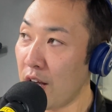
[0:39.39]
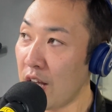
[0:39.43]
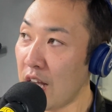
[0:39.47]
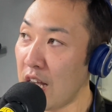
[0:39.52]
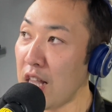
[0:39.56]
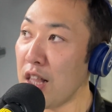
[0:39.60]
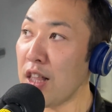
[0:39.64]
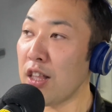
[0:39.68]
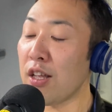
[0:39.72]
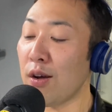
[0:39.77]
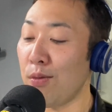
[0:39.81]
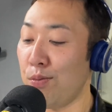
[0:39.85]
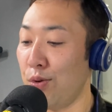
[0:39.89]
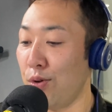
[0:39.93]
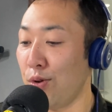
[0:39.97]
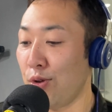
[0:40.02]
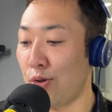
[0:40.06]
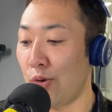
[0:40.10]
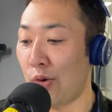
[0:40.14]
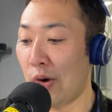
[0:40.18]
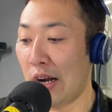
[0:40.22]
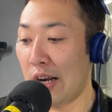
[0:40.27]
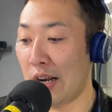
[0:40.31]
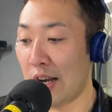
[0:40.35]
インタビュー
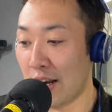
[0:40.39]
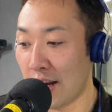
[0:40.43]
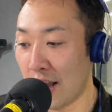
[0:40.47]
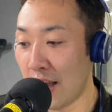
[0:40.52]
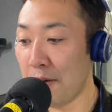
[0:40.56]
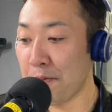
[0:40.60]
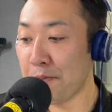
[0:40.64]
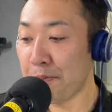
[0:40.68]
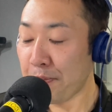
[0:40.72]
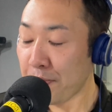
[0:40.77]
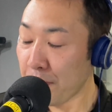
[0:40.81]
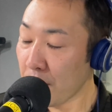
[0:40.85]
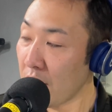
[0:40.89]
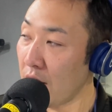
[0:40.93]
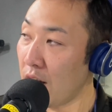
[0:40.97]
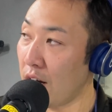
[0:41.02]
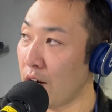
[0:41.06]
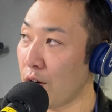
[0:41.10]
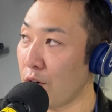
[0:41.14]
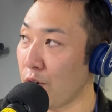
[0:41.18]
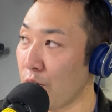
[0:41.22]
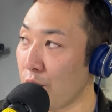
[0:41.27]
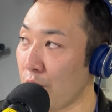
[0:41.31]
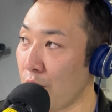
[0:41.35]
とかでね
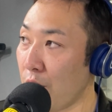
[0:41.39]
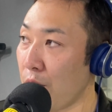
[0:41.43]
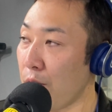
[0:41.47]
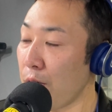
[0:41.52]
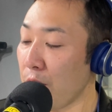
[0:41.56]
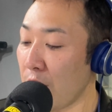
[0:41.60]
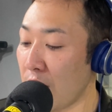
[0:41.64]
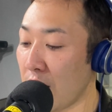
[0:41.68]
あの